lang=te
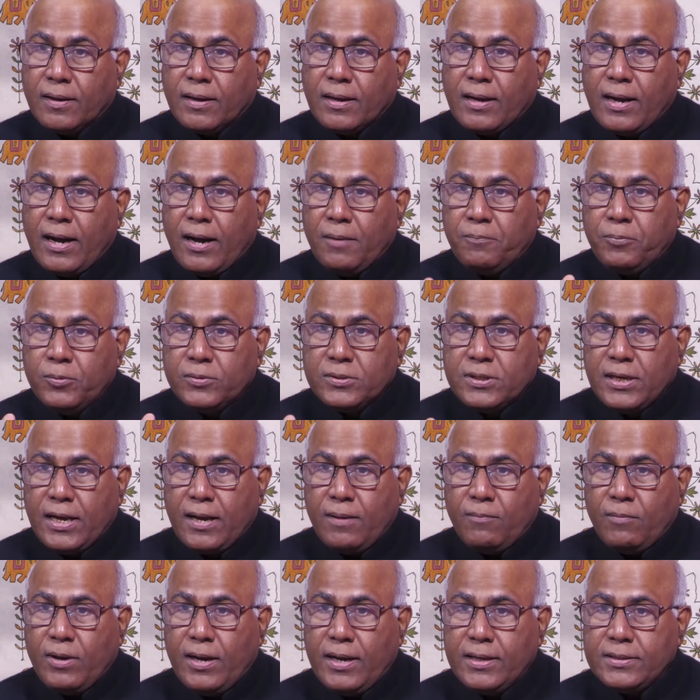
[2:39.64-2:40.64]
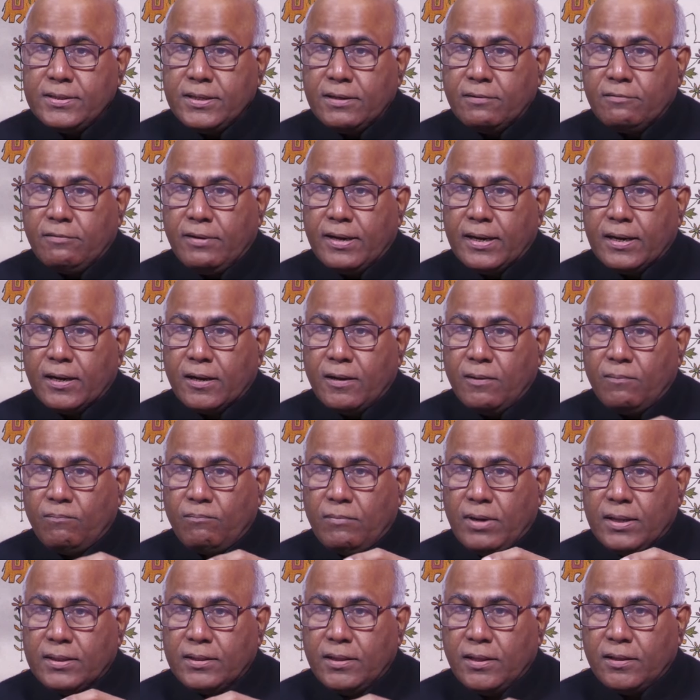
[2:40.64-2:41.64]
కాపు సామాజిక వర్గం
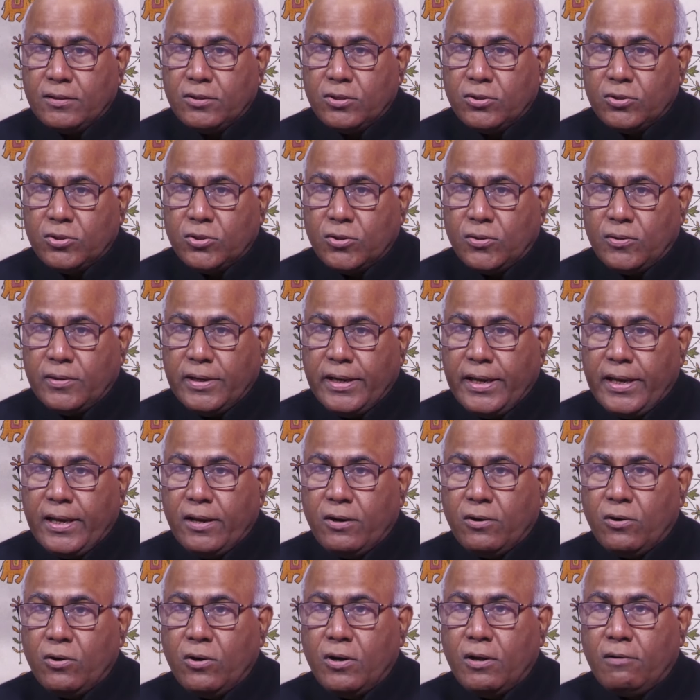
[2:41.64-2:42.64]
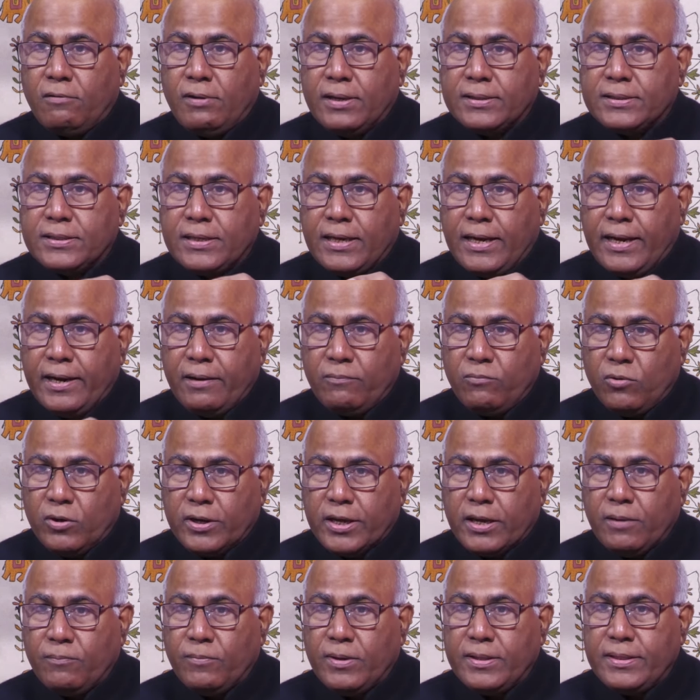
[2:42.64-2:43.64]
మద్దతుతోనే రెండవసారి
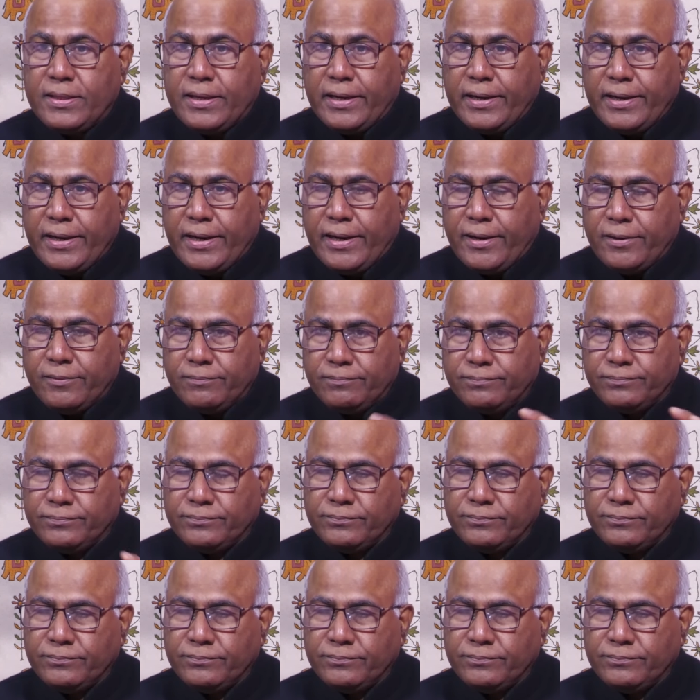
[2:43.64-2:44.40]
ముఖ్యమంత్రి అయ్యాడు